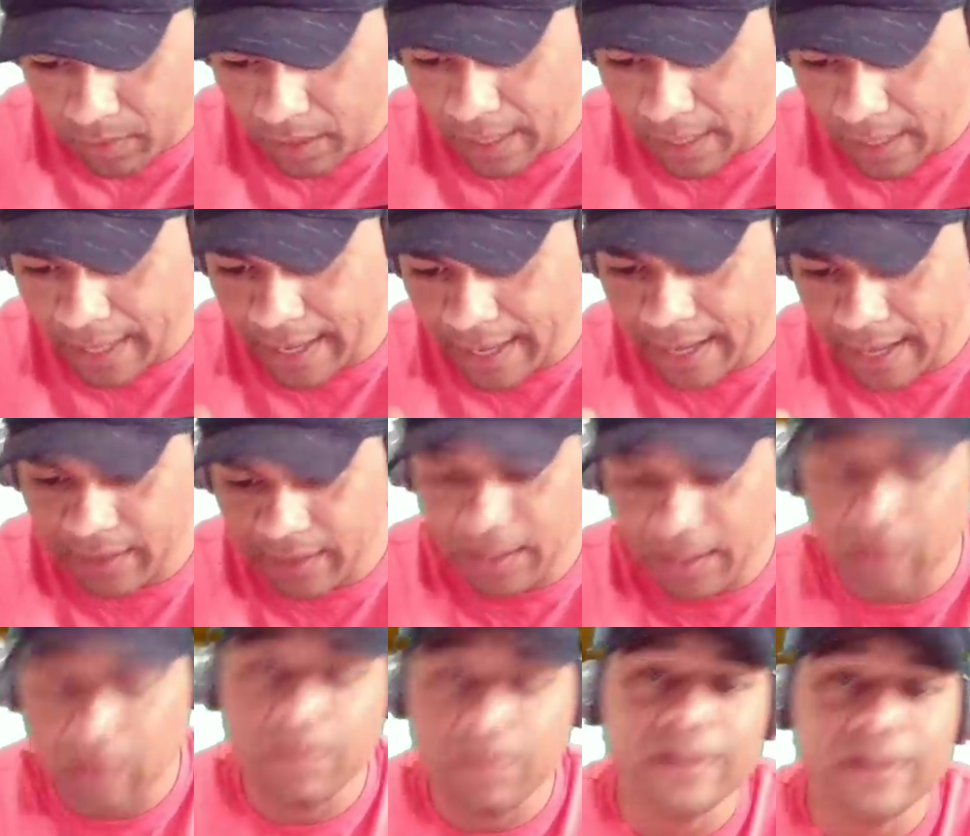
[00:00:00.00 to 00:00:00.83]
É,
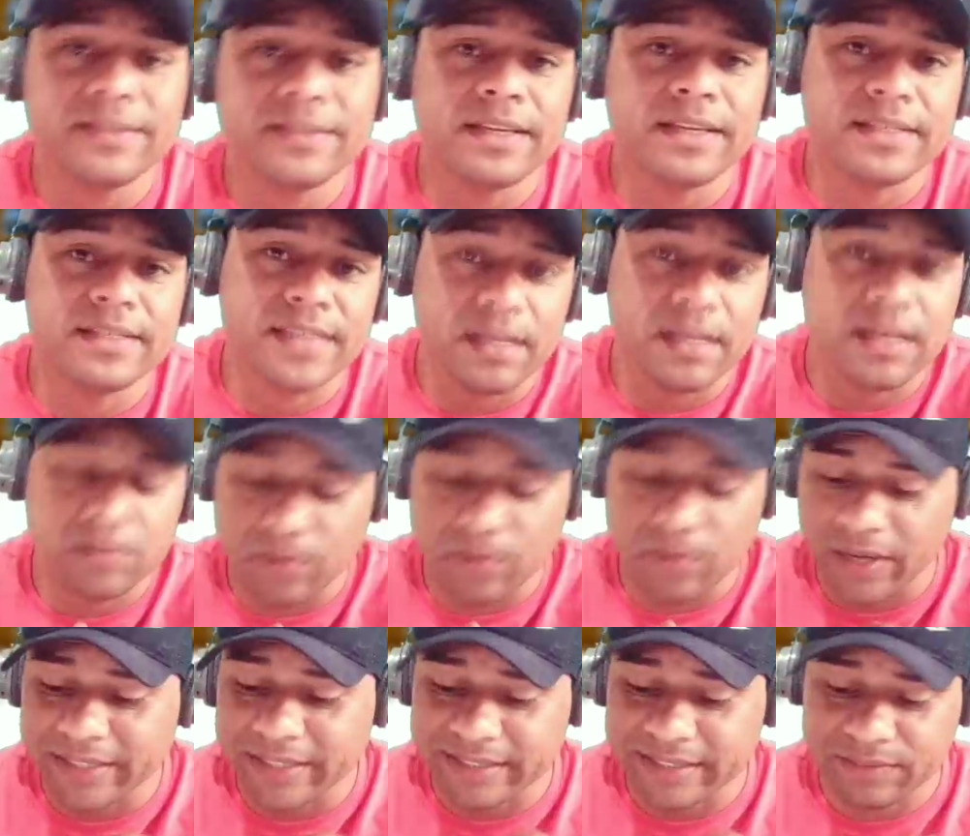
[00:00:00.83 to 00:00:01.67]
tenho 1.600,
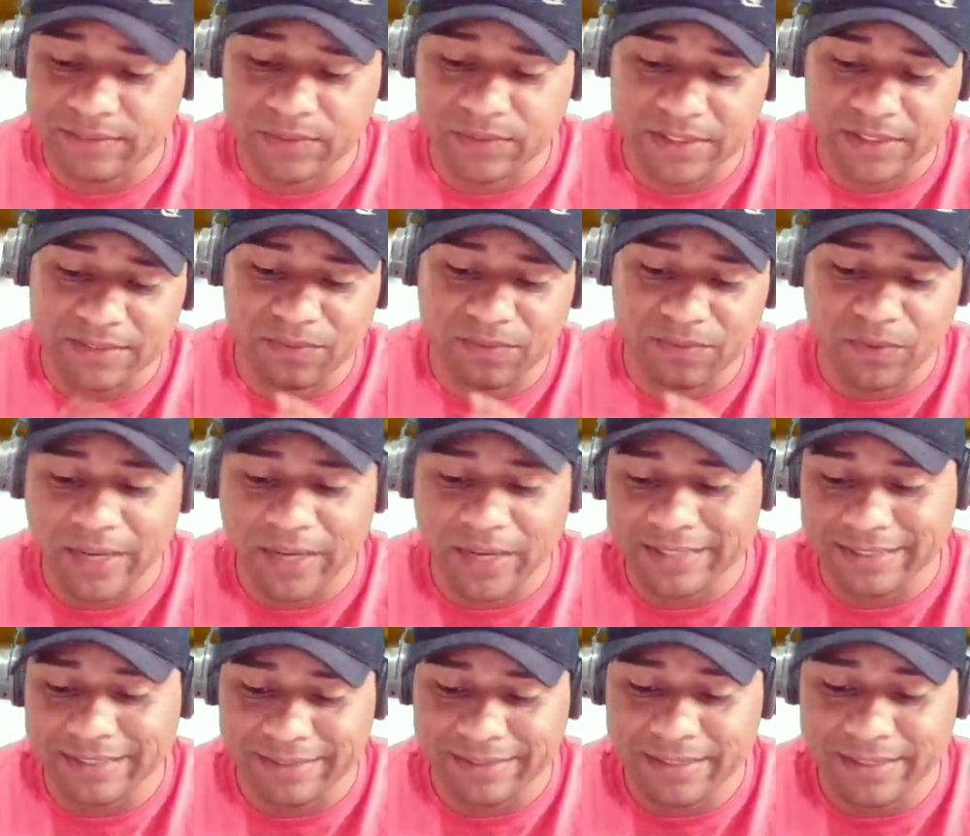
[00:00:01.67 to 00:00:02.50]
vou gastar, vou, vou
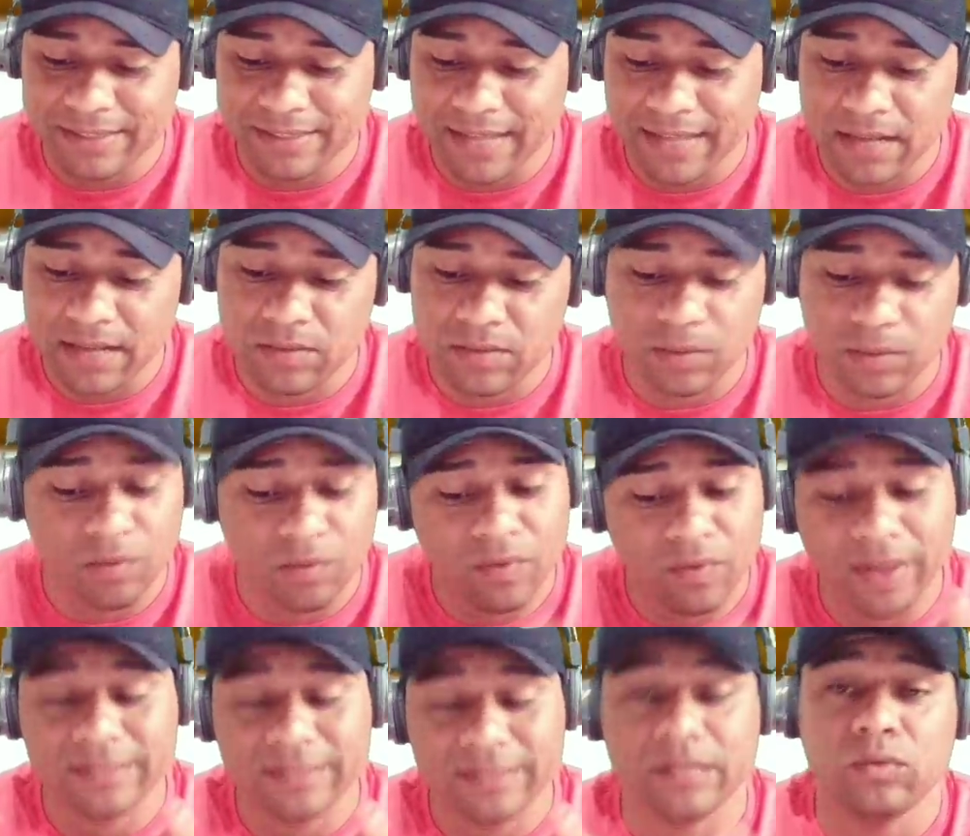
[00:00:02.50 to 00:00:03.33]
gastar 600, eu não
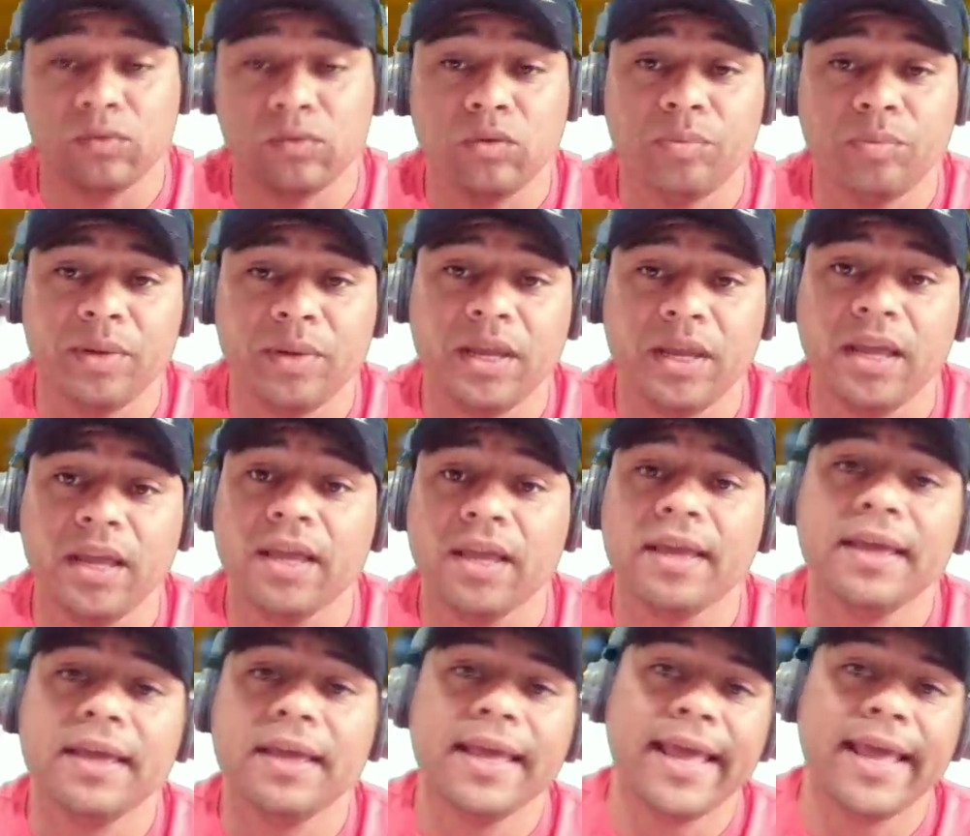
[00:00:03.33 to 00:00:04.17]
vou gastar tudo porque
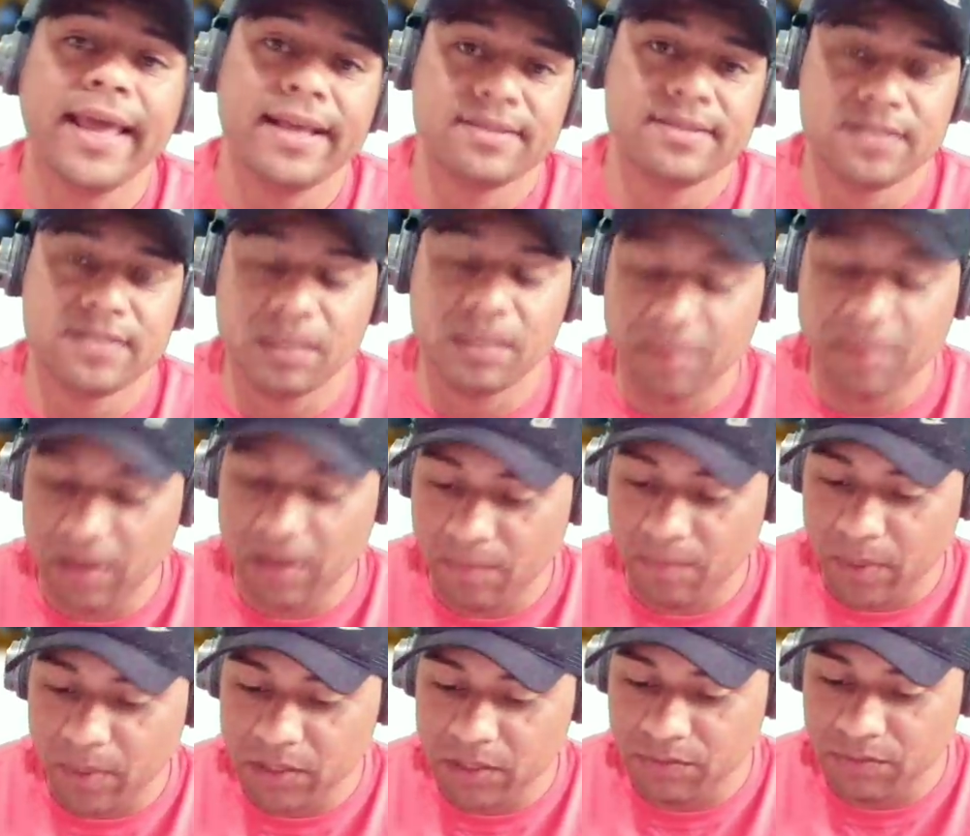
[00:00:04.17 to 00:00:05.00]
essa semana
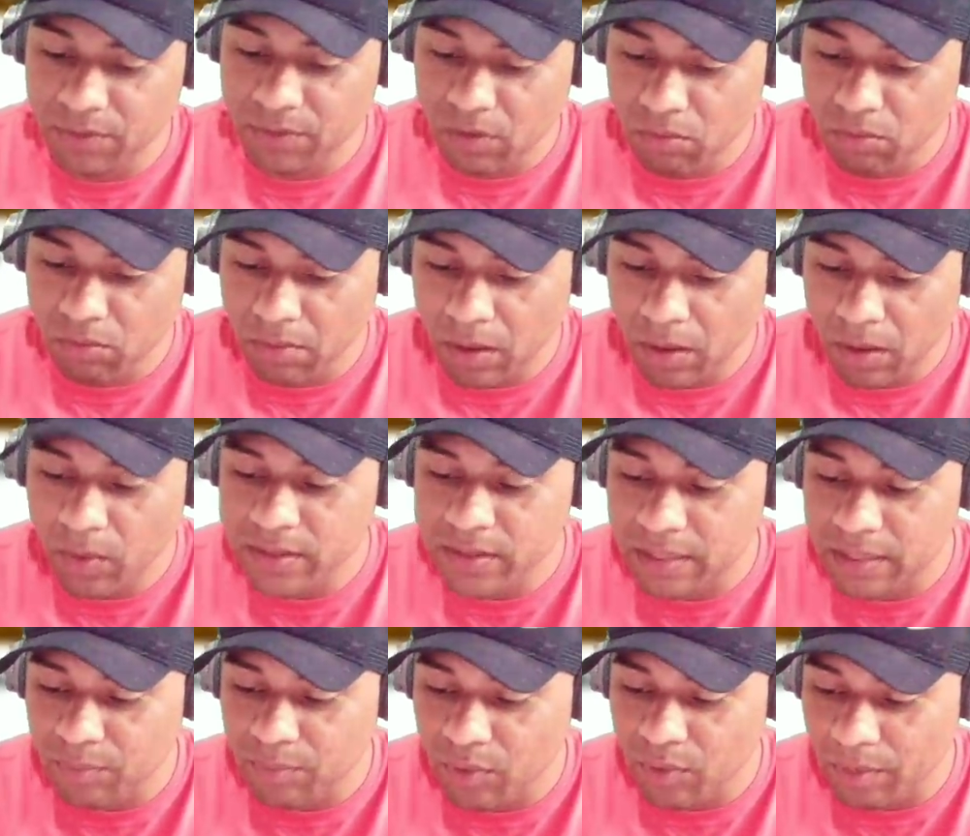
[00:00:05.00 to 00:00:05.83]
pode vir alguma
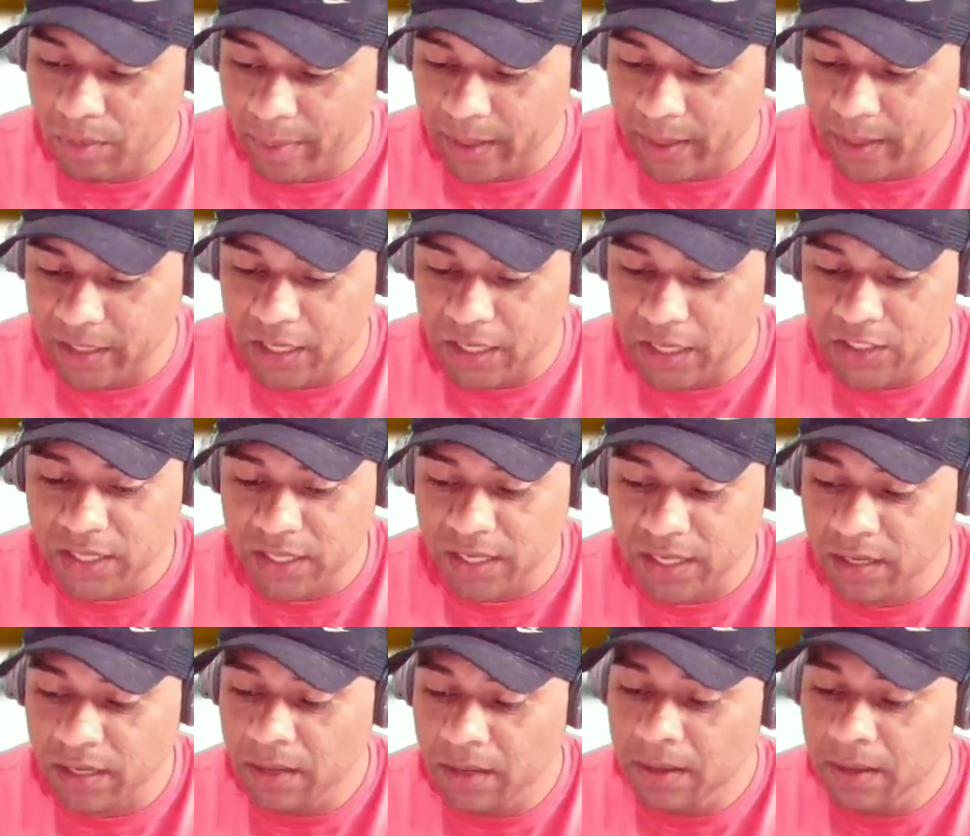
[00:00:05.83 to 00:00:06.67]
coisa boa pra gente
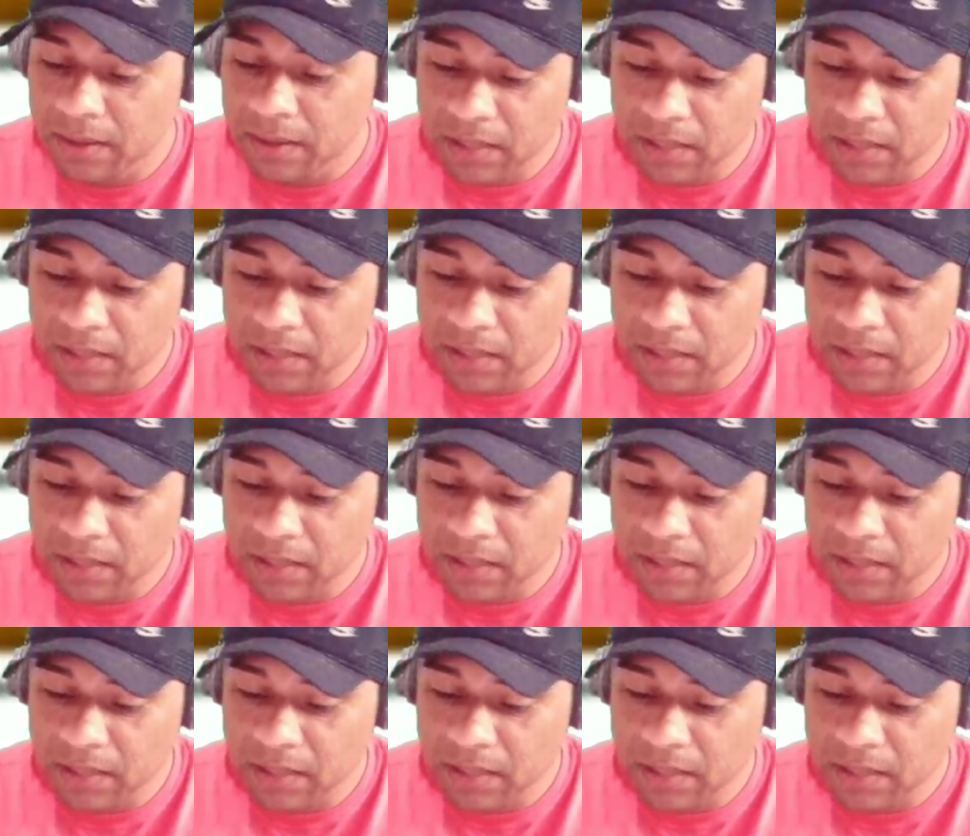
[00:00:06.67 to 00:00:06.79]
aí.